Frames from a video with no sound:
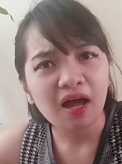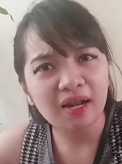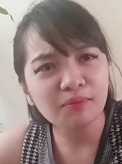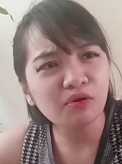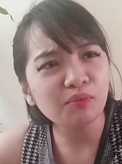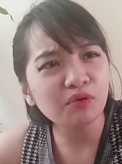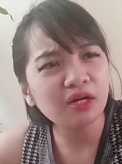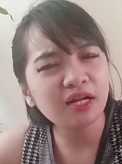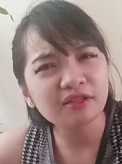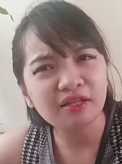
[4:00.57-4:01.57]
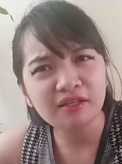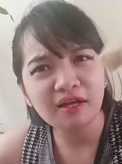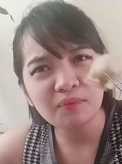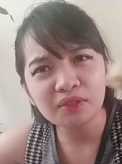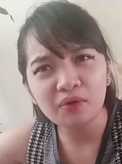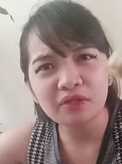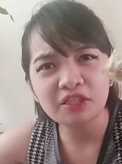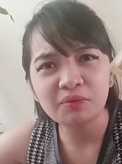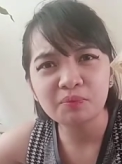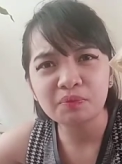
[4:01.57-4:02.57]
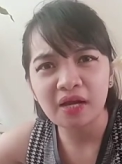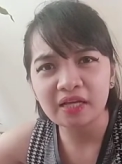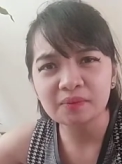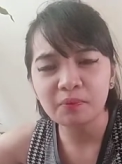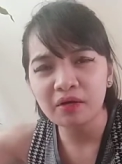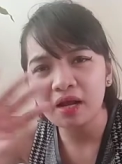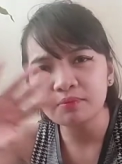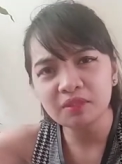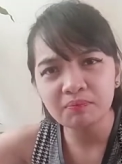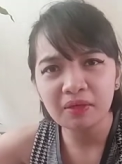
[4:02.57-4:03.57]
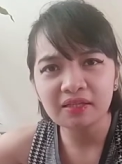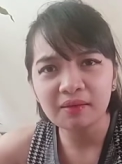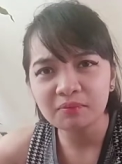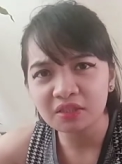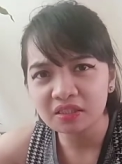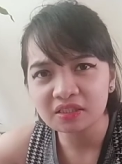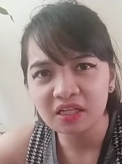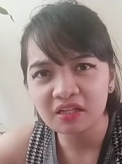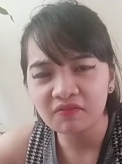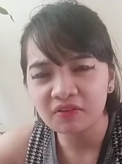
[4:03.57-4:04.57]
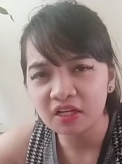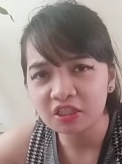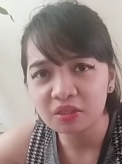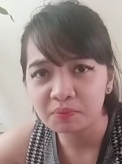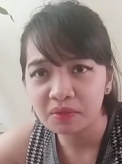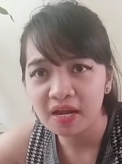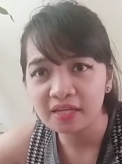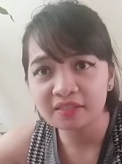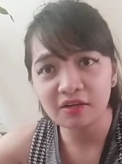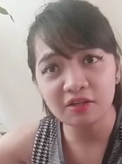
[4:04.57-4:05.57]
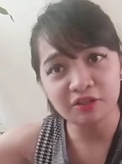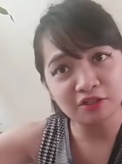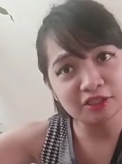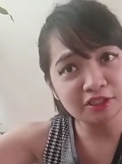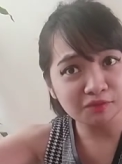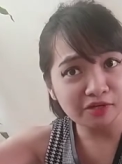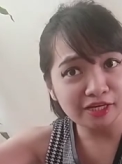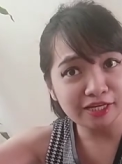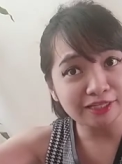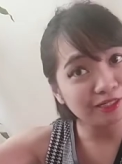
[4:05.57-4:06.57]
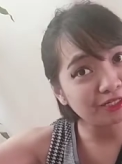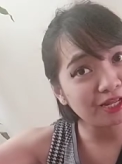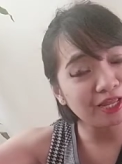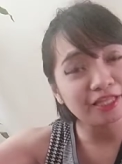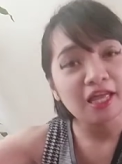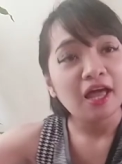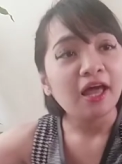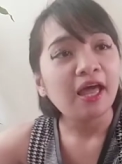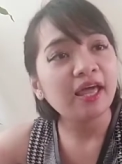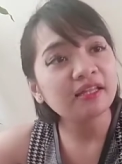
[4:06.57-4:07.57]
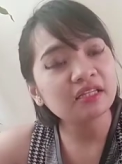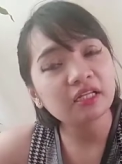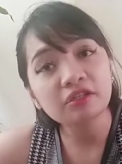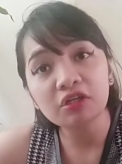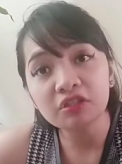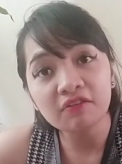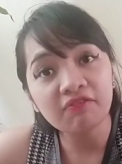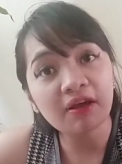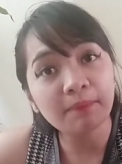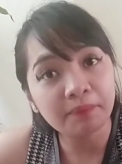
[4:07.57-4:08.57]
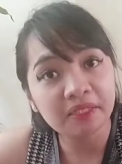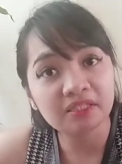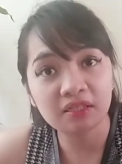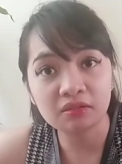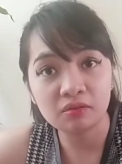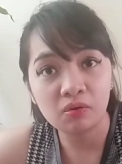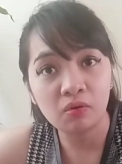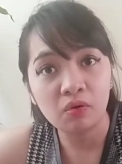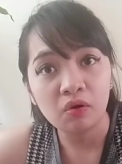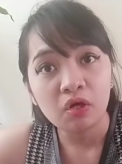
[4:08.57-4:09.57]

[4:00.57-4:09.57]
alam ko mura lang din, ko kasi yung price, for, I'm, but I'm just gonna flash the price on your screen, alright? And then, 35 pieces to.